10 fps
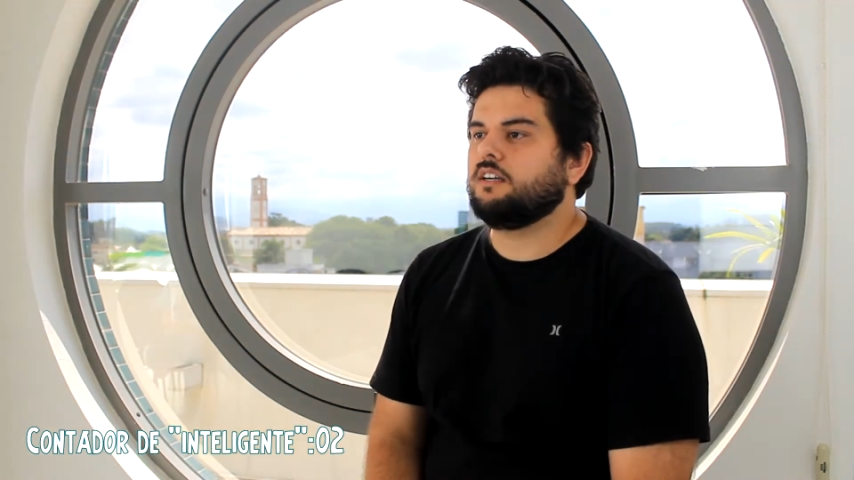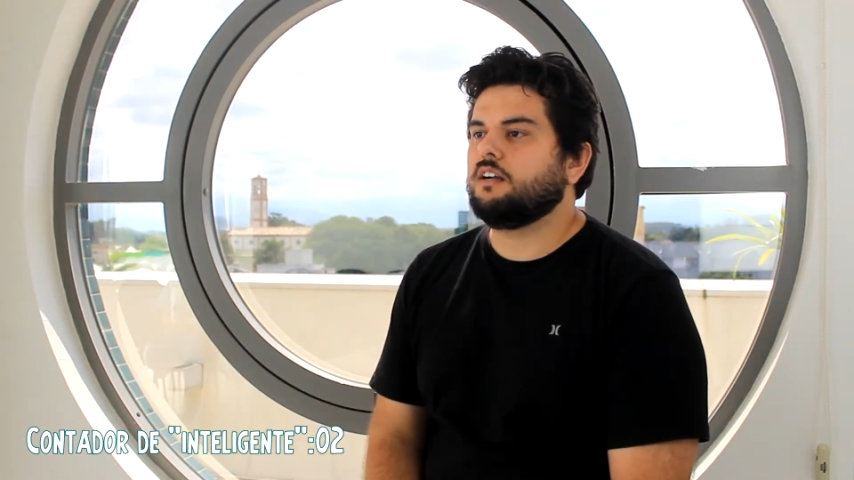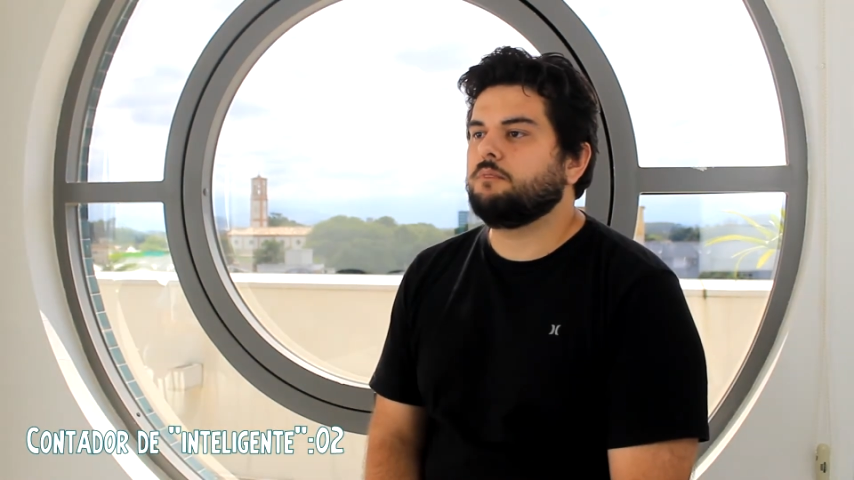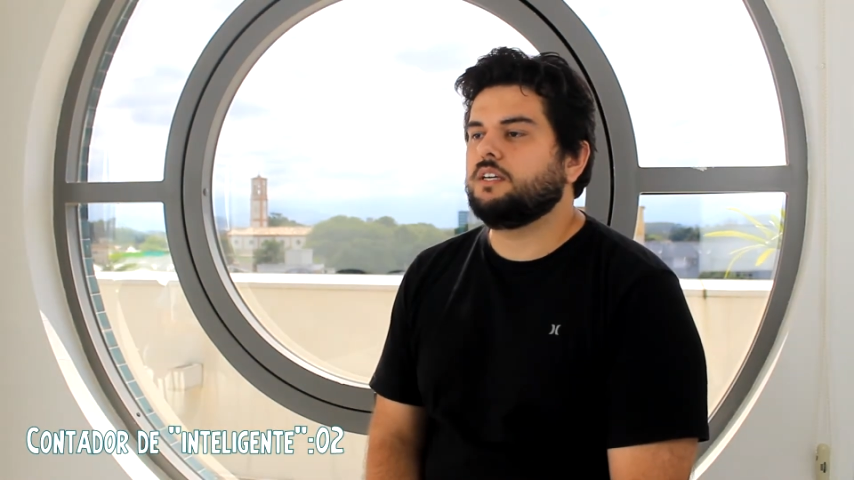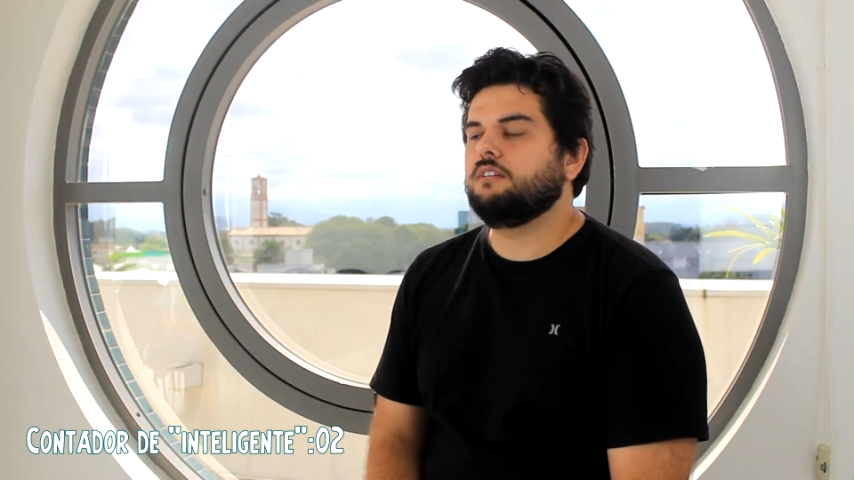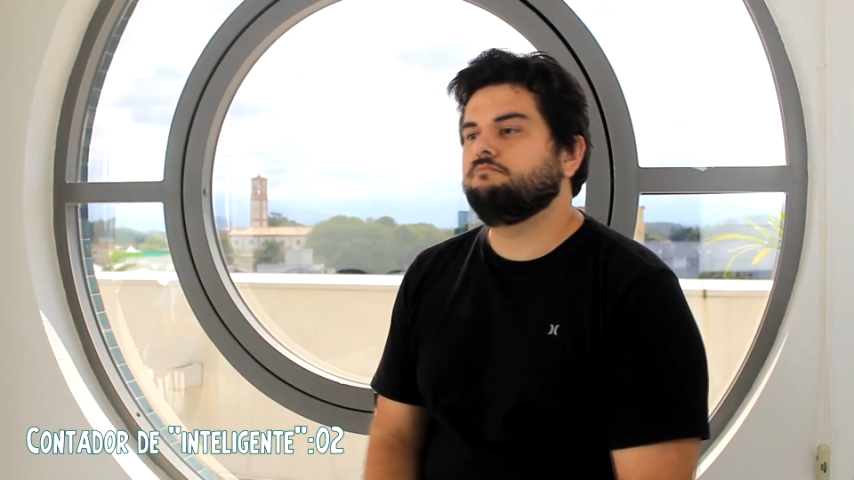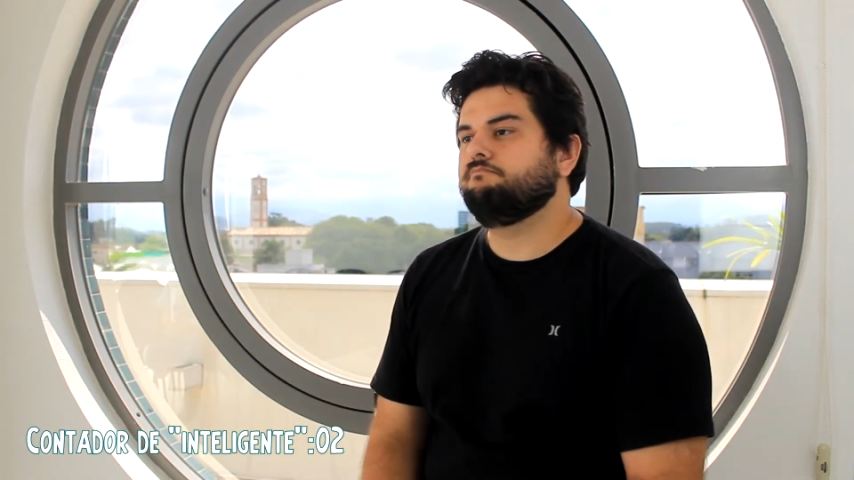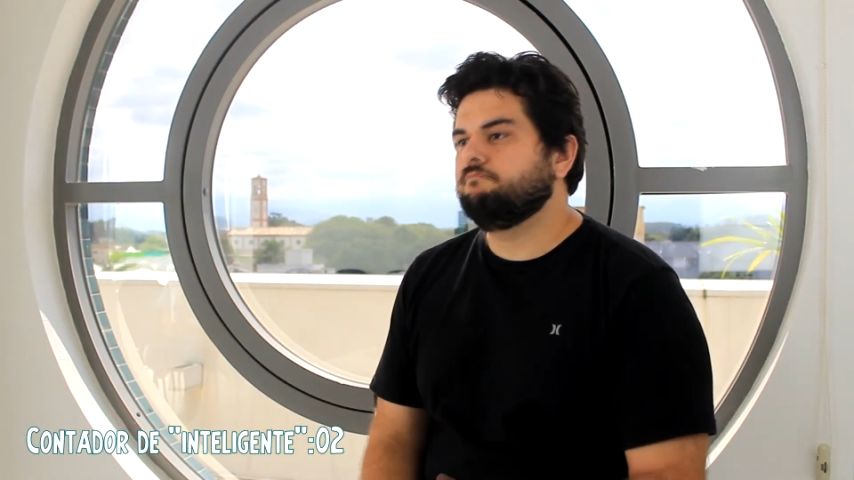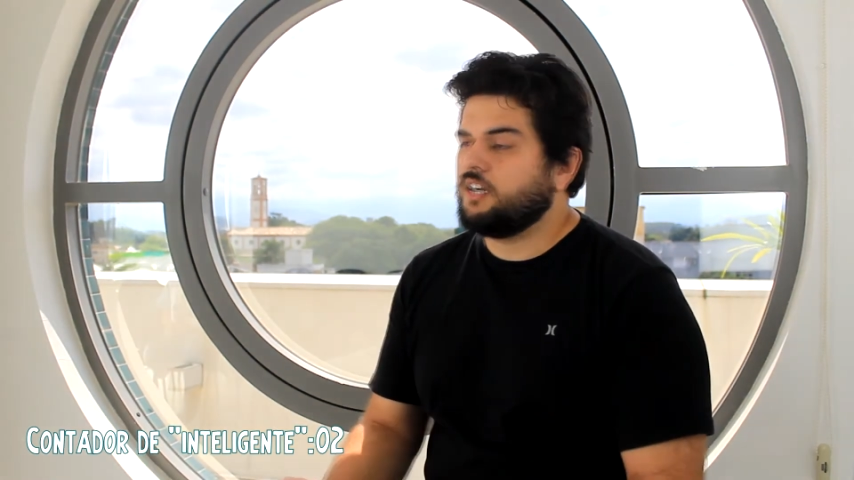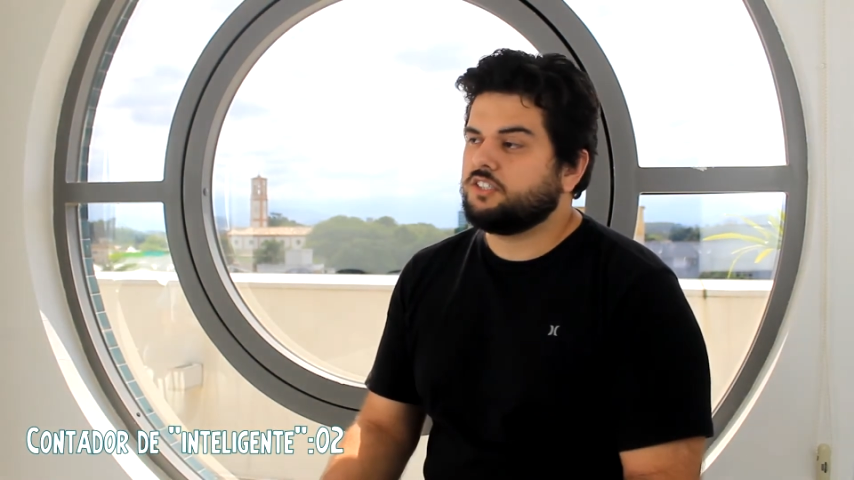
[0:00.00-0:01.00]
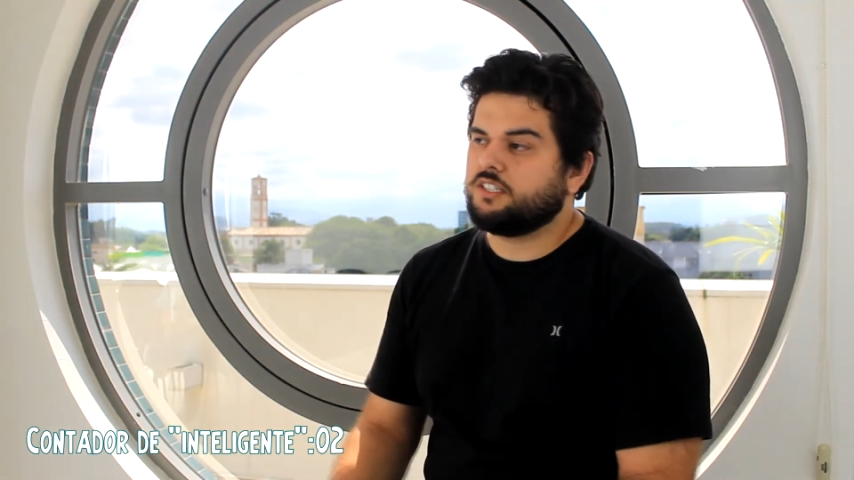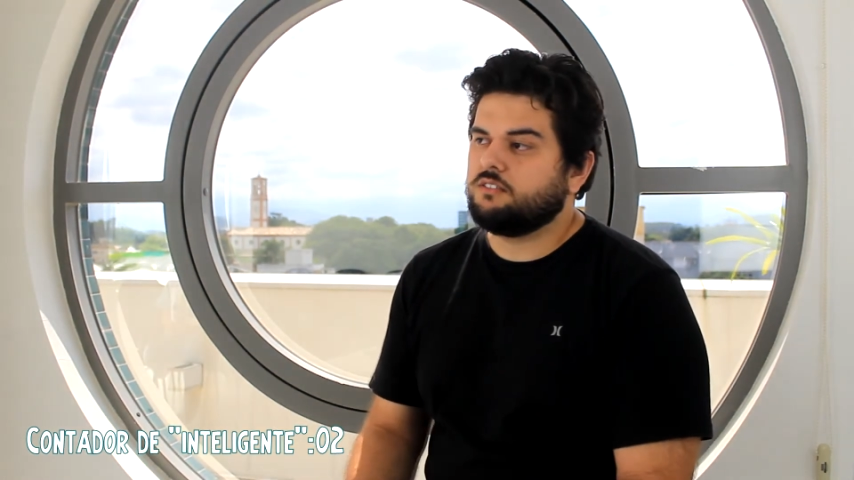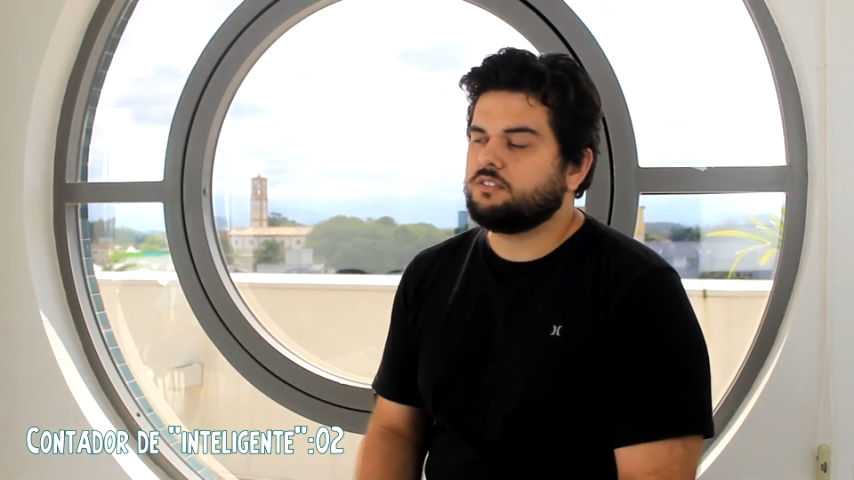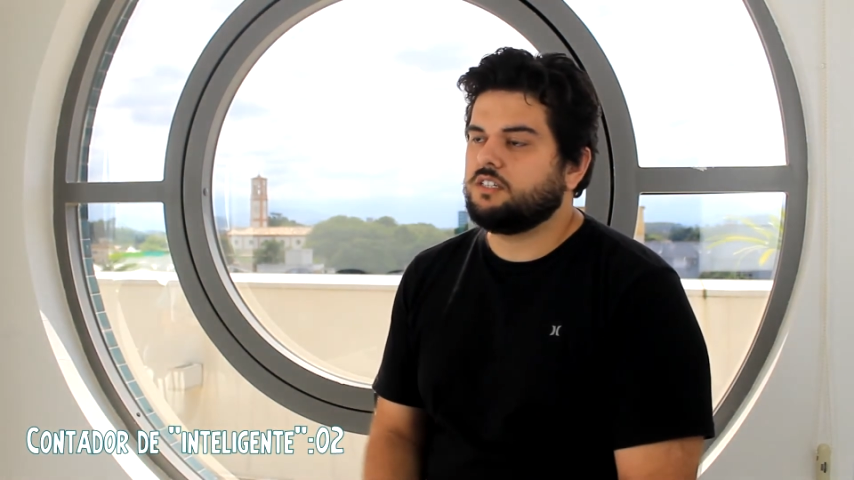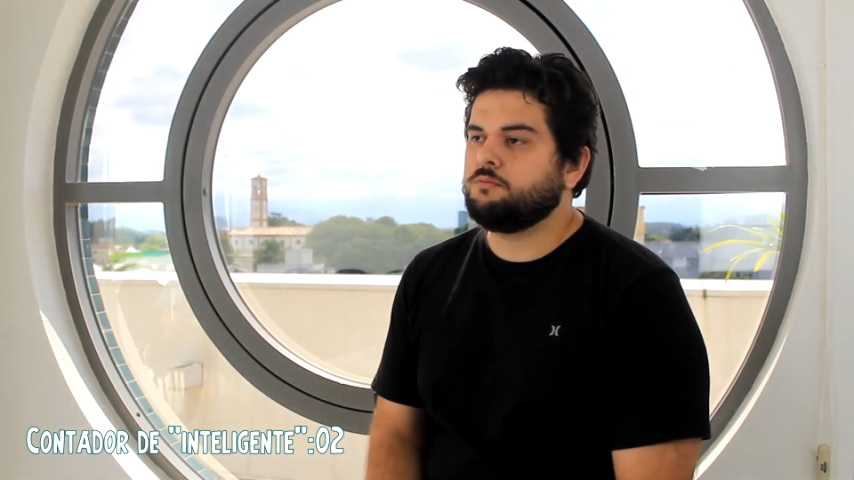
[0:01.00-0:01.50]
eu acabei
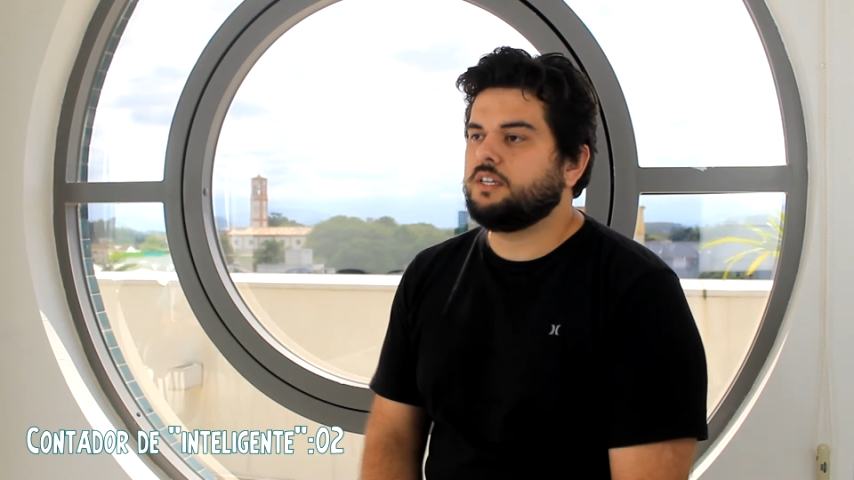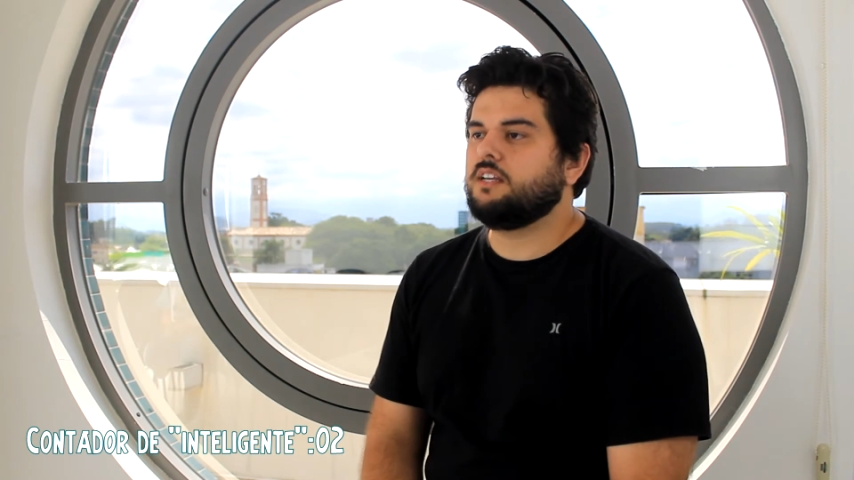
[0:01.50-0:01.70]
achando que seria uma